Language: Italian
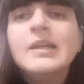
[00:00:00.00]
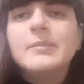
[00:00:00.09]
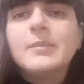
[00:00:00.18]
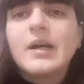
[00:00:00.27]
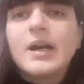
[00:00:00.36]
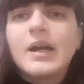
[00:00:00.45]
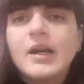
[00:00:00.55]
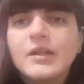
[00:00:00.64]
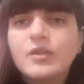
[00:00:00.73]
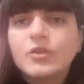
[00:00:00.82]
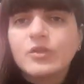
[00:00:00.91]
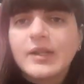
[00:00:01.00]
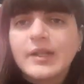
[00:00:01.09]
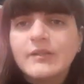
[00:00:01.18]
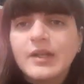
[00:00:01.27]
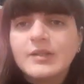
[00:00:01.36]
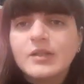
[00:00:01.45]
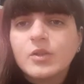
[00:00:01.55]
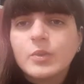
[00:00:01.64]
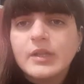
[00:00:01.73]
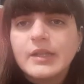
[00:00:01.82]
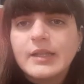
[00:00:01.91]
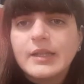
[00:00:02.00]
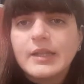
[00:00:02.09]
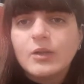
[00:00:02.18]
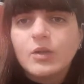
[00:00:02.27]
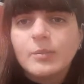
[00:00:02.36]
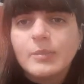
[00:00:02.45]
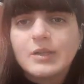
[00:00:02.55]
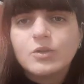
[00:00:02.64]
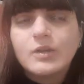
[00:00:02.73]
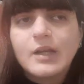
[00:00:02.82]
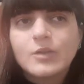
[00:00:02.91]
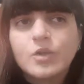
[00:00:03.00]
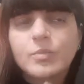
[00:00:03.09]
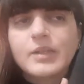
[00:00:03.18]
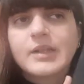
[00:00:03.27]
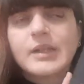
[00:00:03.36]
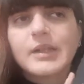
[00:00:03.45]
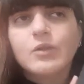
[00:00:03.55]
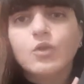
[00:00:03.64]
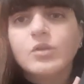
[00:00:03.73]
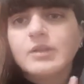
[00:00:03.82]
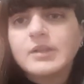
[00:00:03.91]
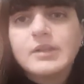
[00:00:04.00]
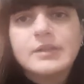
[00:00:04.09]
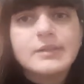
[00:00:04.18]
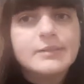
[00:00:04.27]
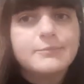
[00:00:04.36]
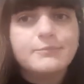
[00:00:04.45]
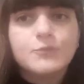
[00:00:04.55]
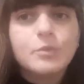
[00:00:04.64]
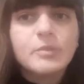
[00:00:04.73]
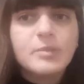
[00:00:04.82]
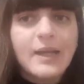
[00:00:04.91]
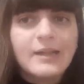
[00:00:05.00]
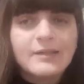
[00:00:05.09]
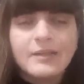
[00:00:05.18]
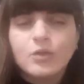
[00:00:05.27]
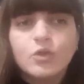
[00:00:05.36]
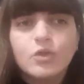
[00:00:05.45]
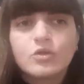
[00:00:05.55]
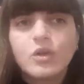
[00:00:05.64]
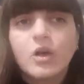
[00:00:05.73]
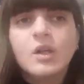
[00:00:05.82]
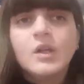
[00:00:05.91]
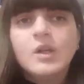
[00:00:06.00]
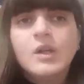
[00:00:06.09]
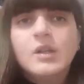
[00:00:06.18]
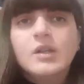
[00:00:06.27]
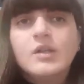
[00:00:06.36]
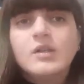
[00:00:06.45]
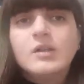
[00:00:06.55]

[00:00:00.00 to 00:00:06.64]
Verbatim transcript: ma io sono arrivata qui e l'ho abbandonato perché non, ehm, non, mi prende, non lo so. Uh,